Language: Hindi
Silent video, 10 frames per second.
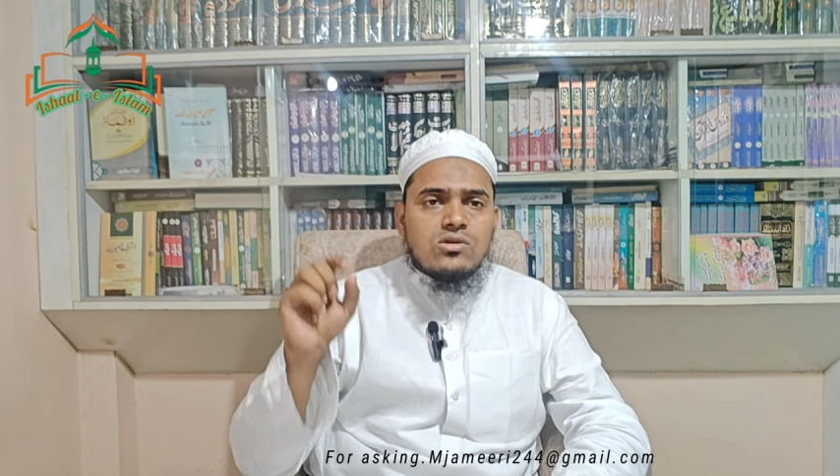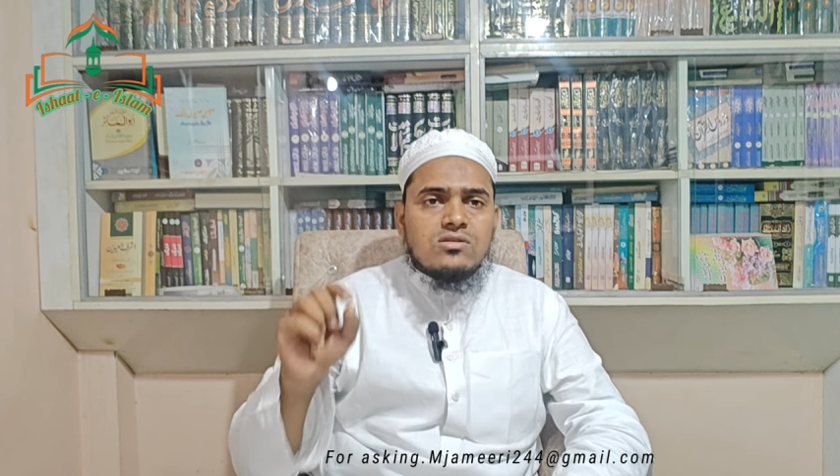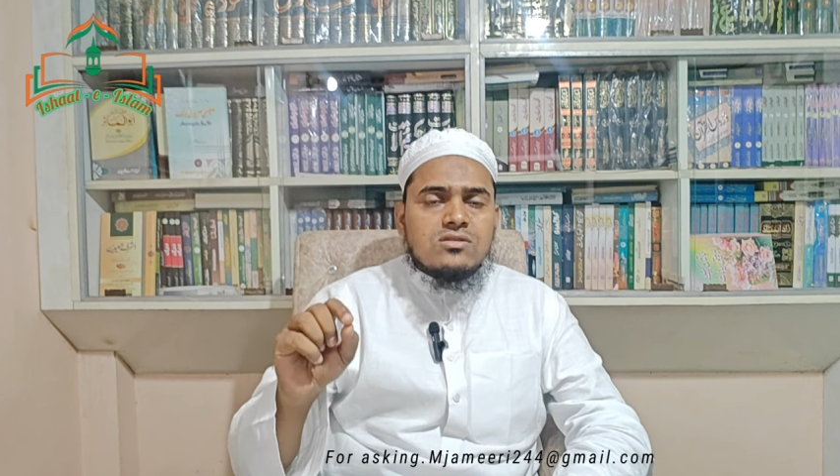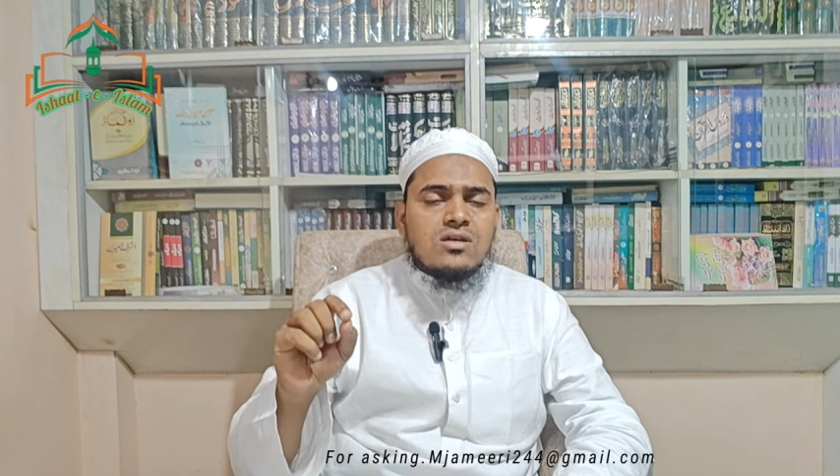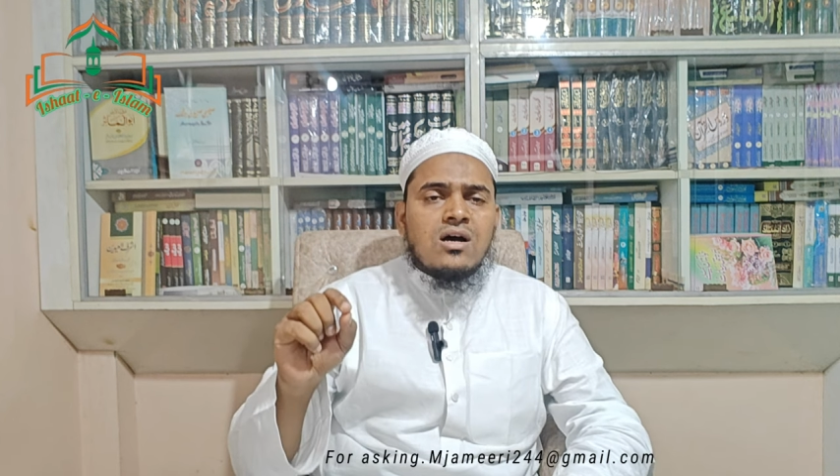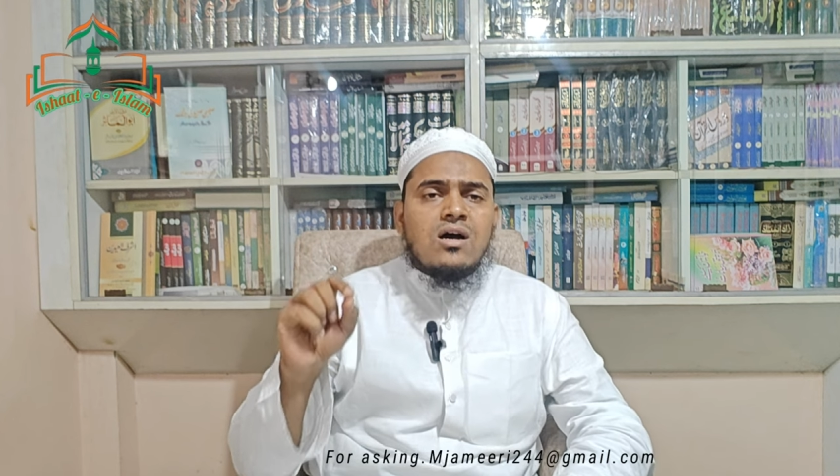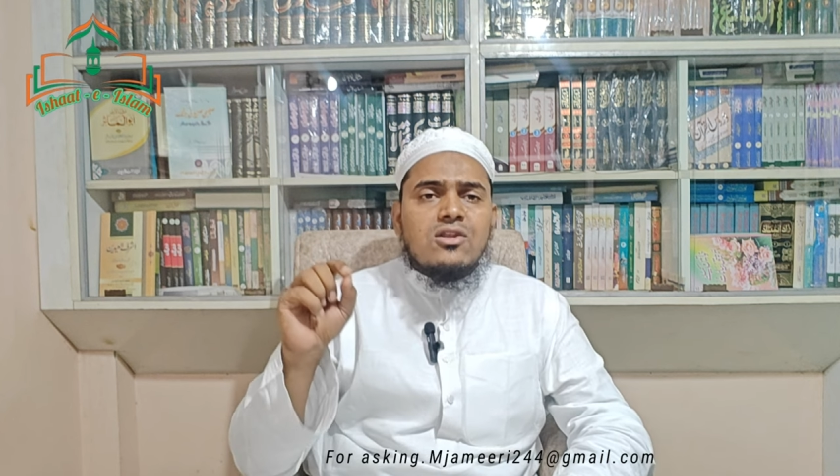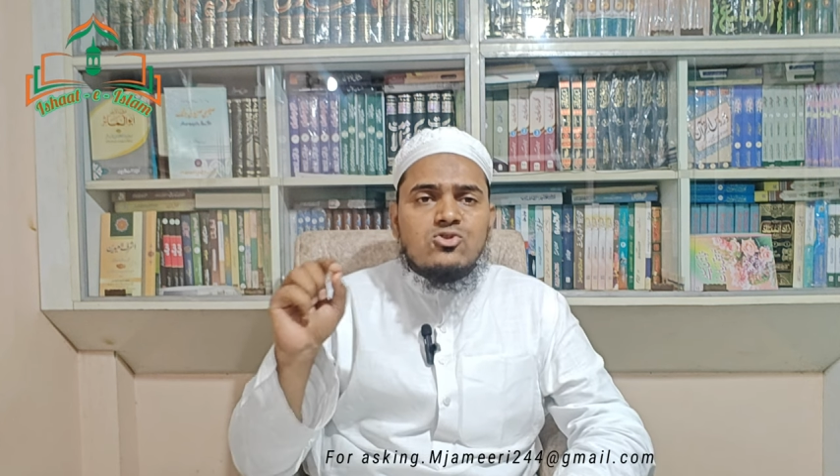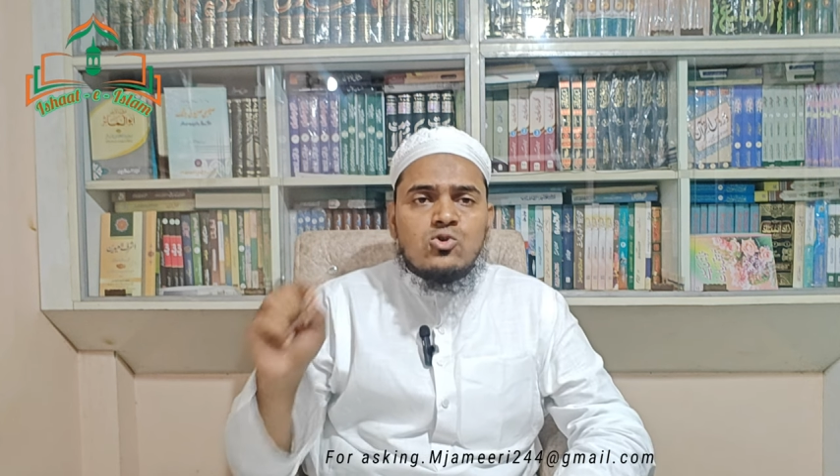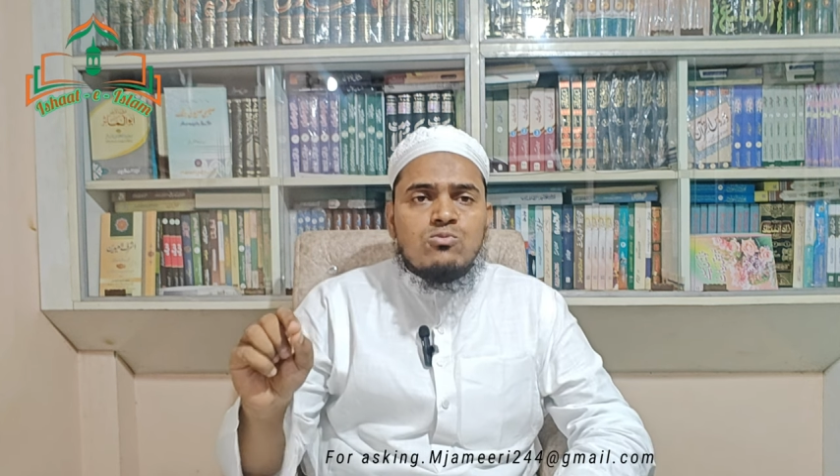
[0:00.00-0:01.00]

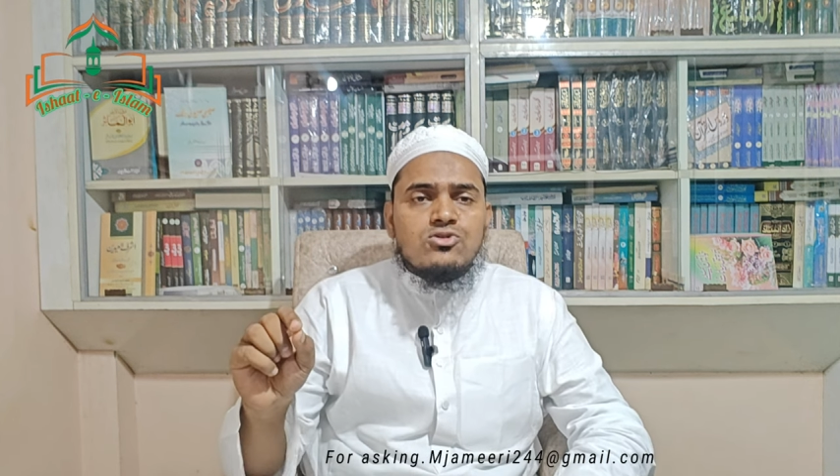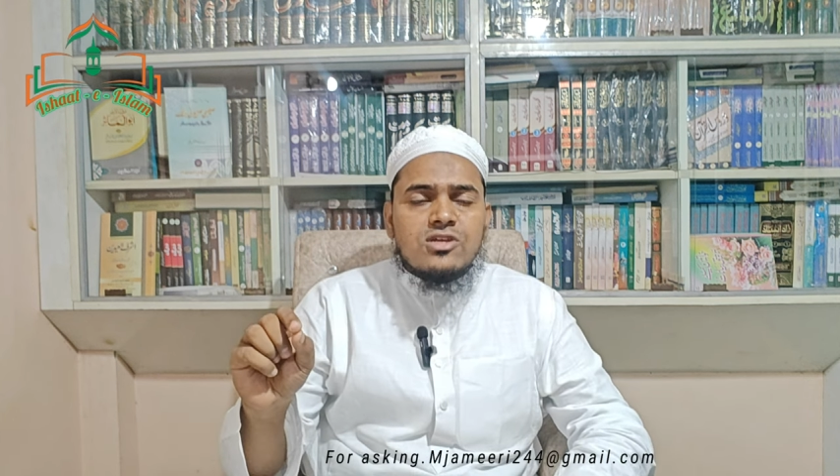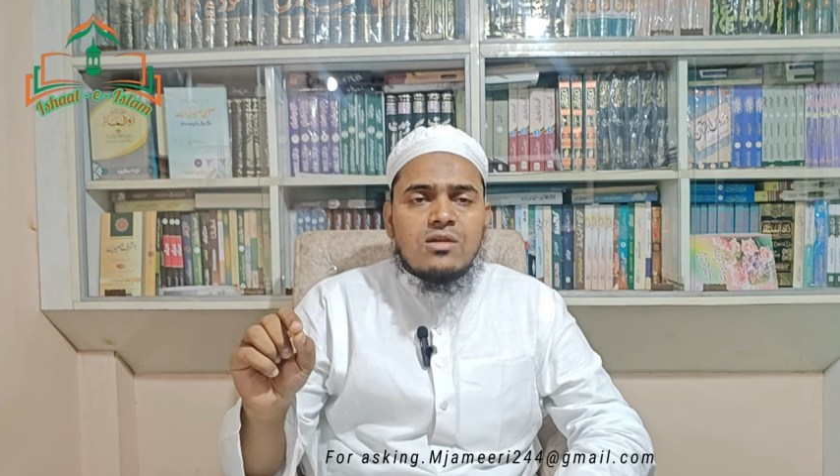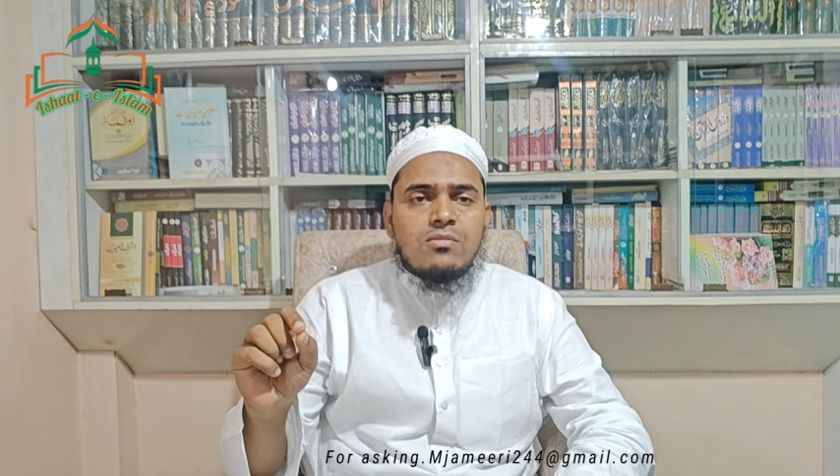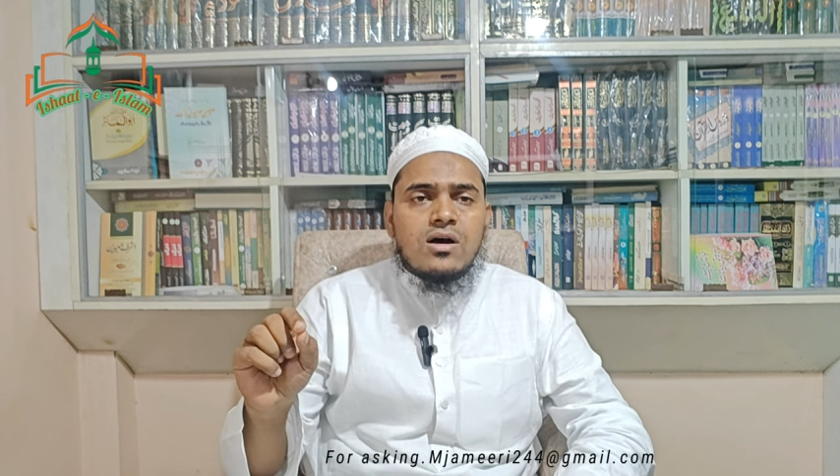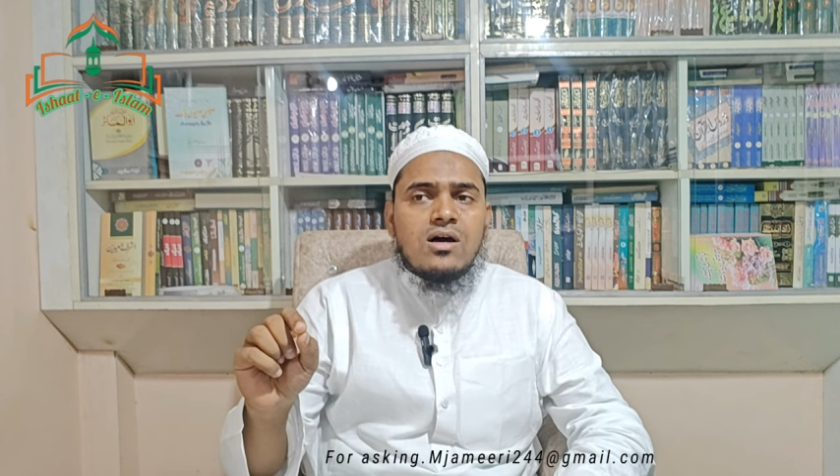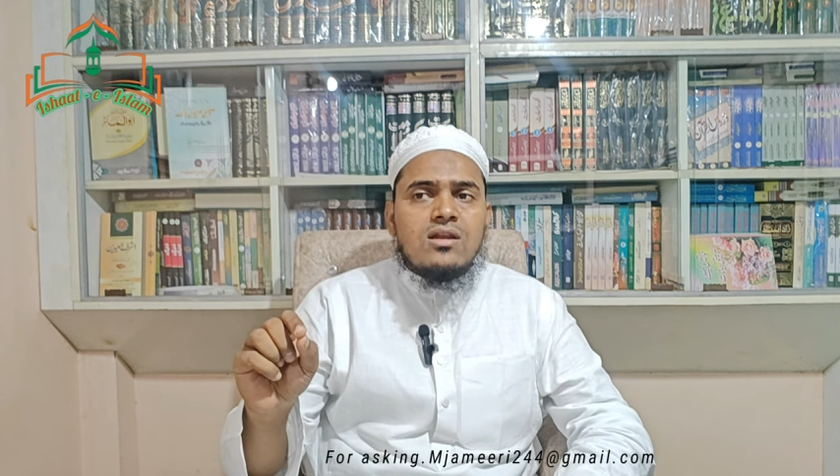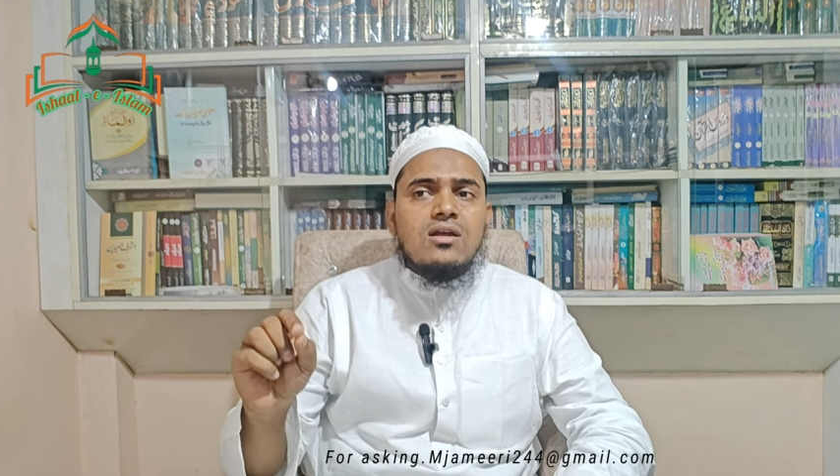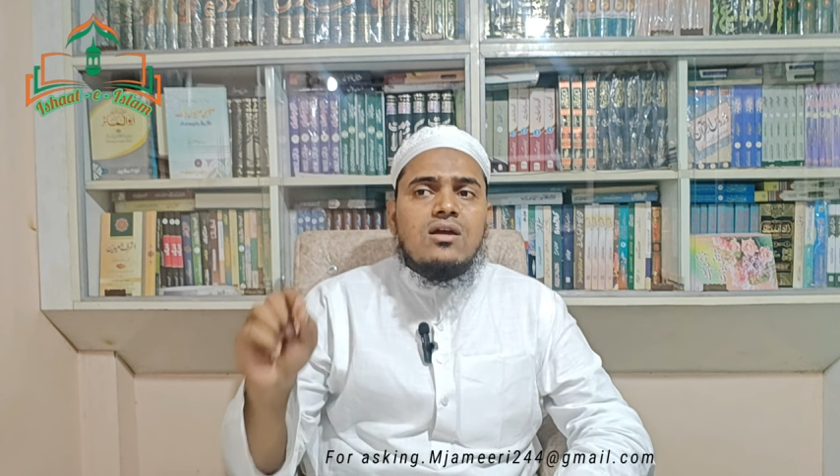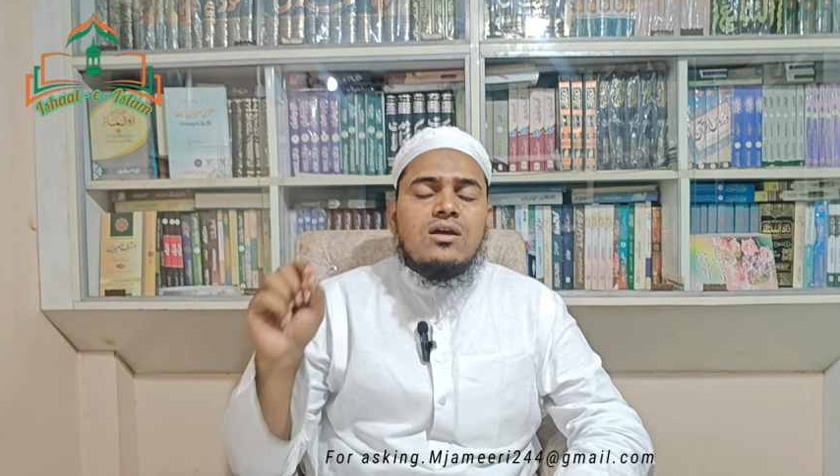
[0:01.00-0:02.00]
इंसान जो
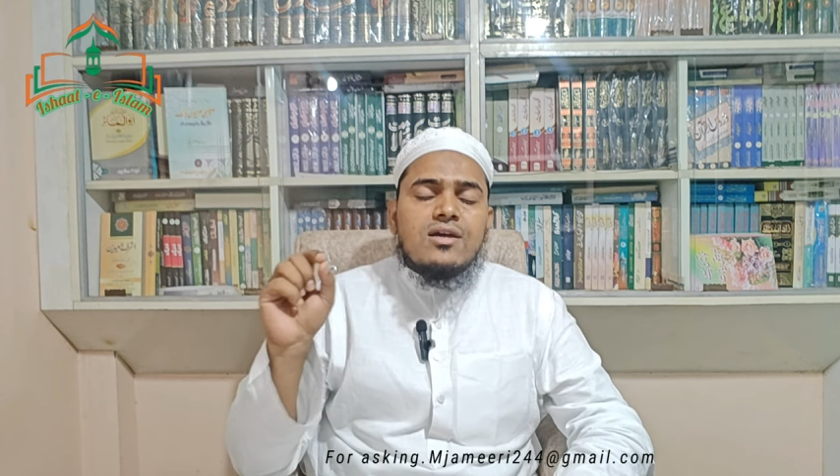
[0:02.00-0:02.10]
मुसलमान